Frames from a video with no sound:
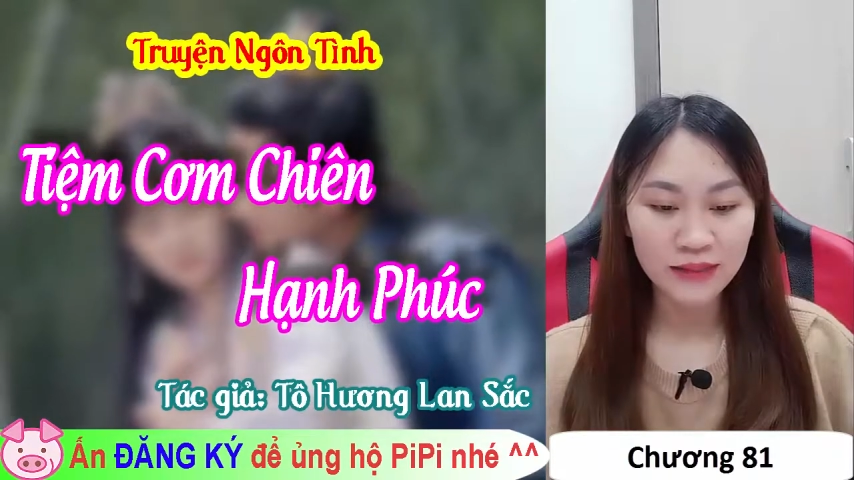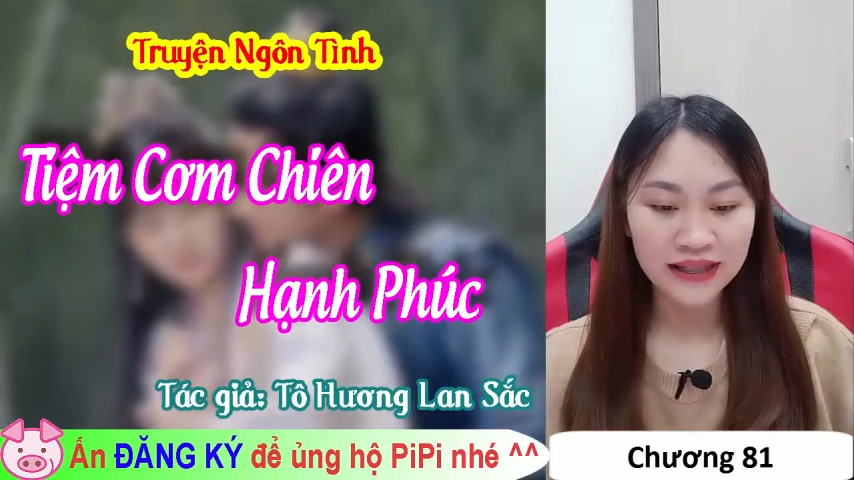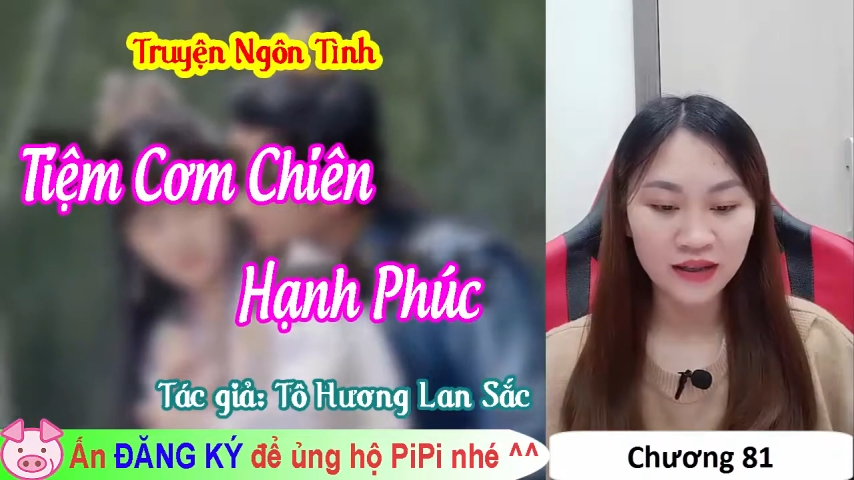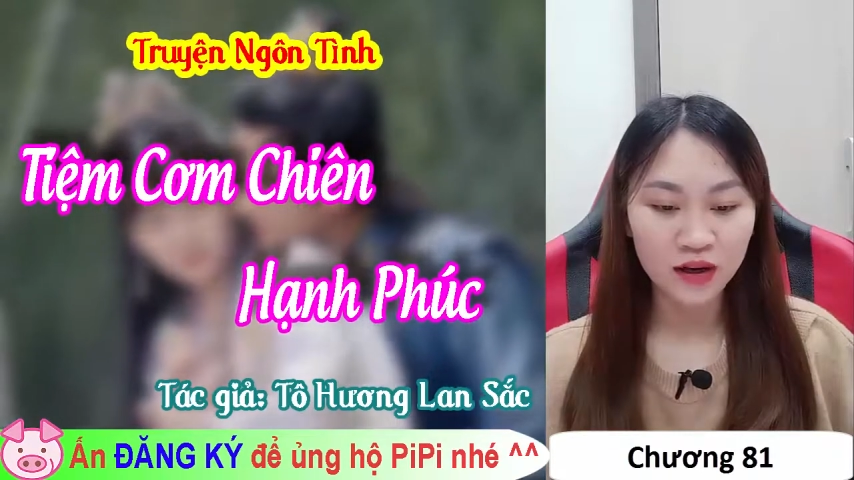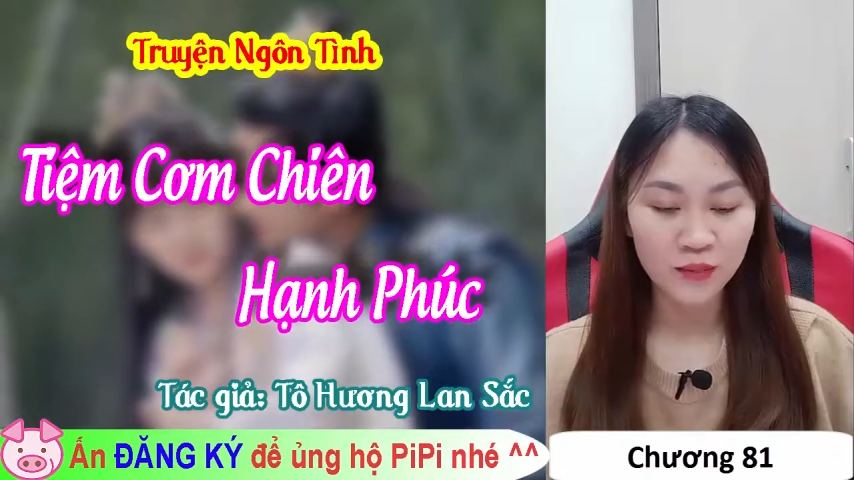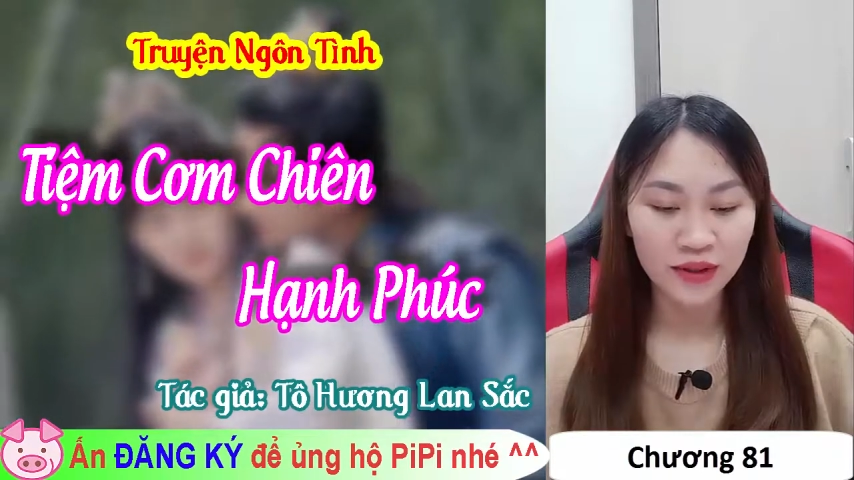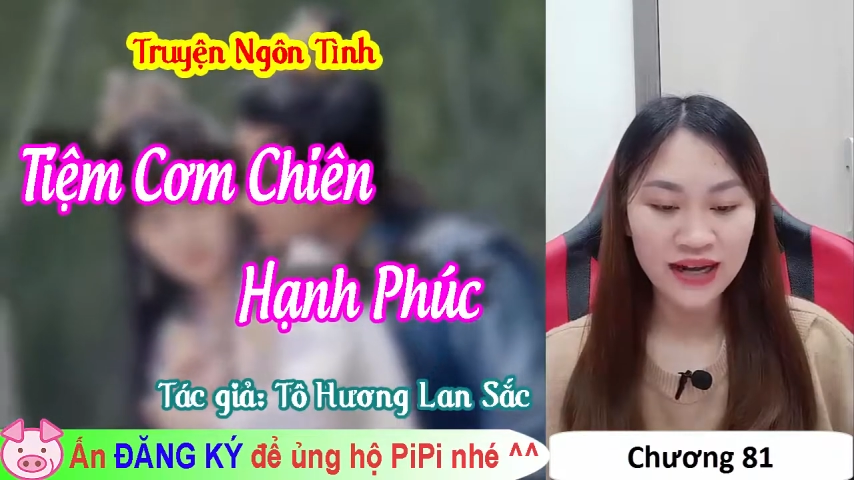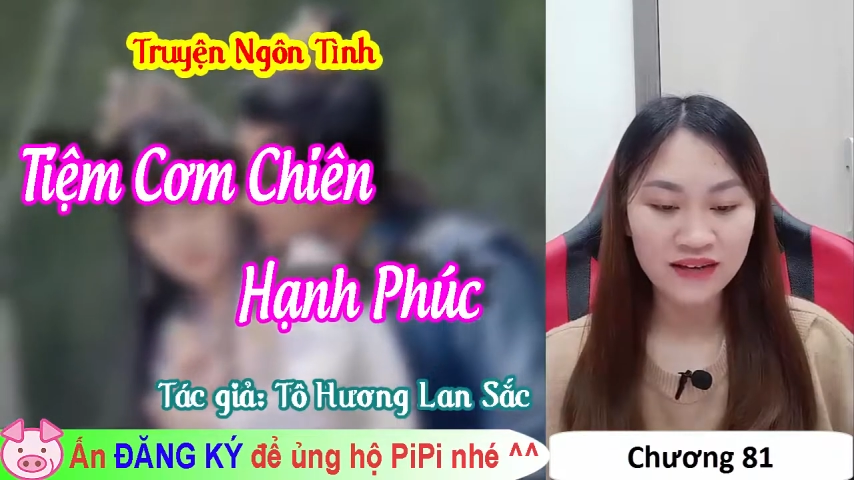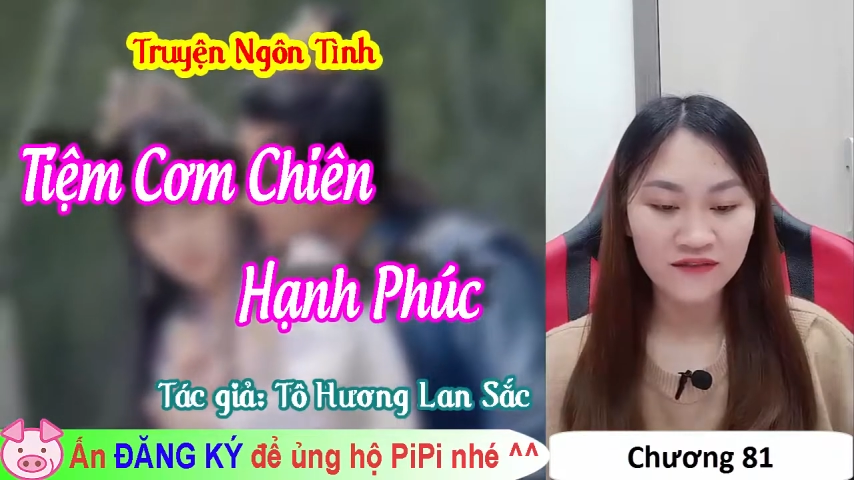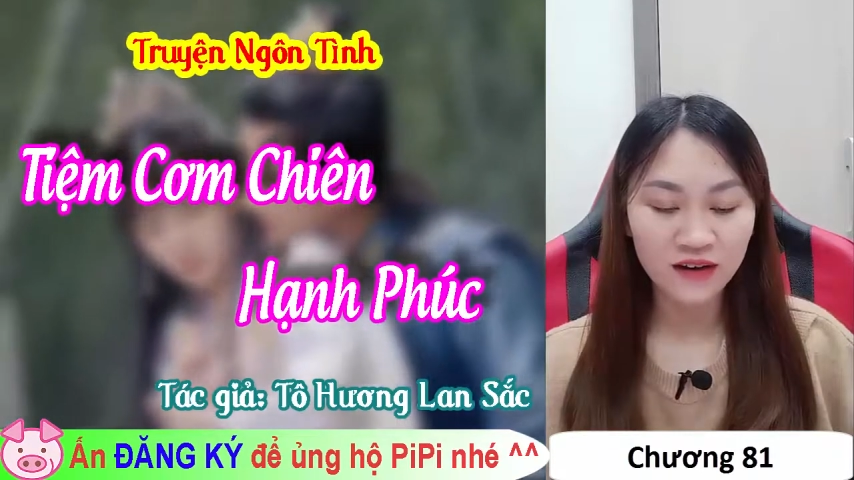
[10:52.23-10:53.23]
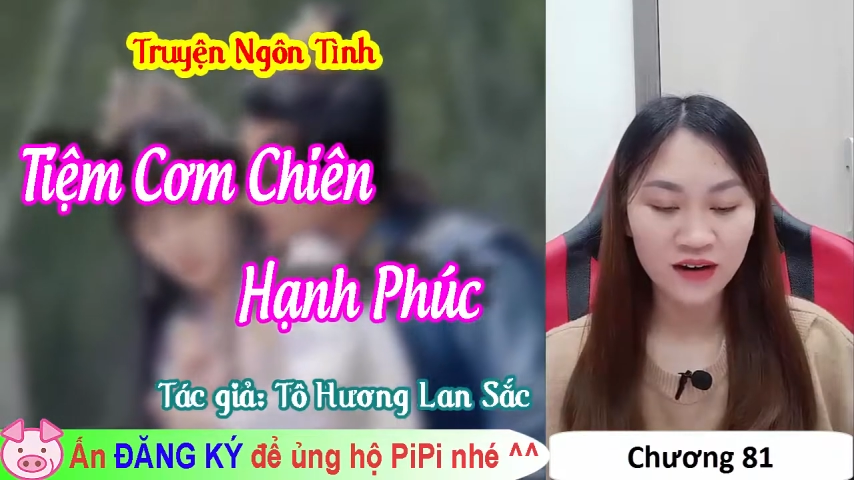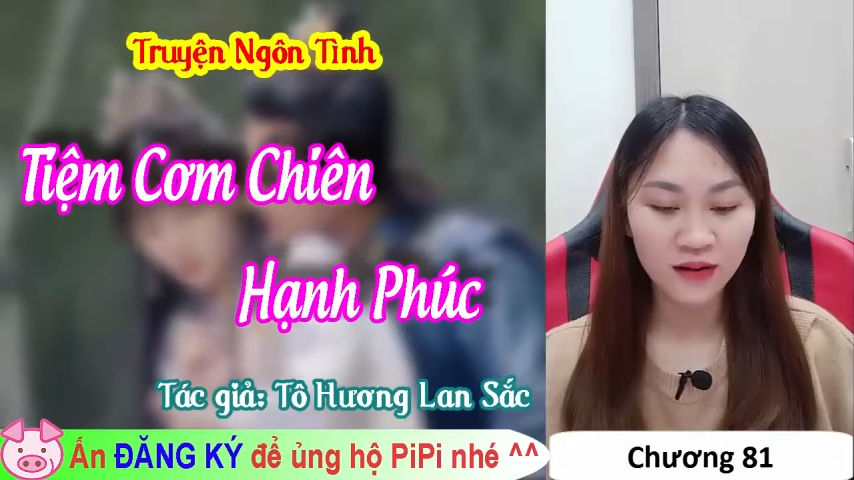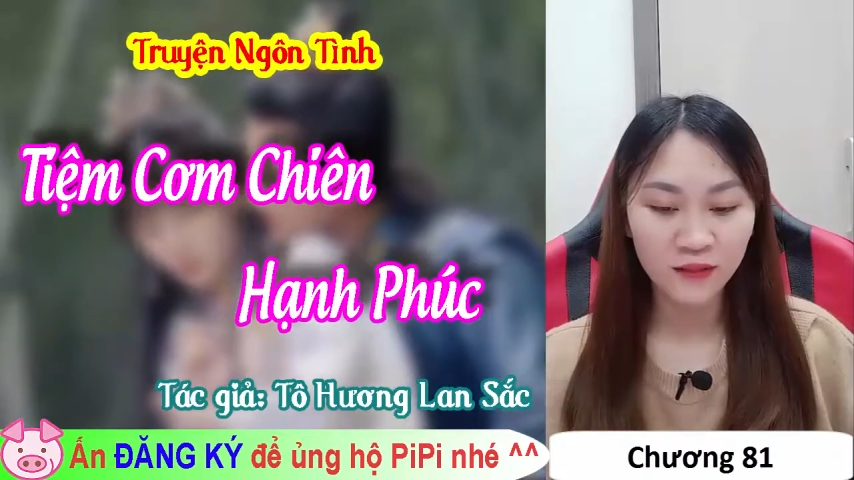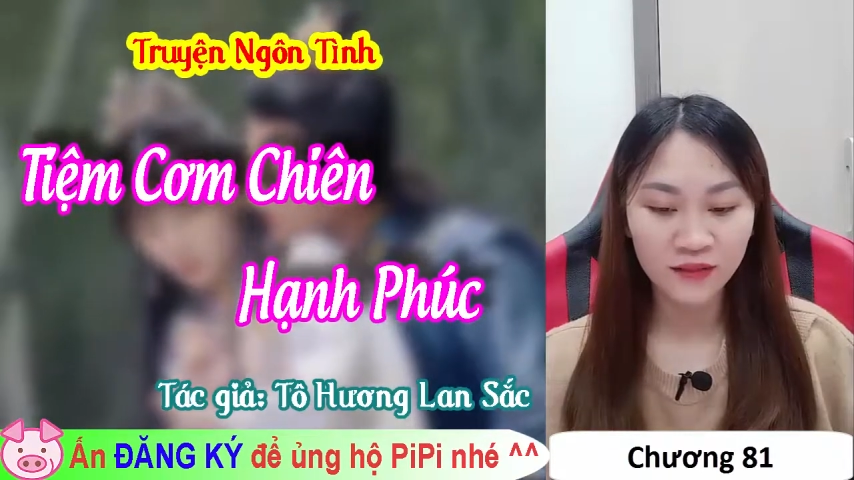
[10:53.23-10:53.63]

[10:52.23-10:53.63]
bày tỏ muốn ăn follow.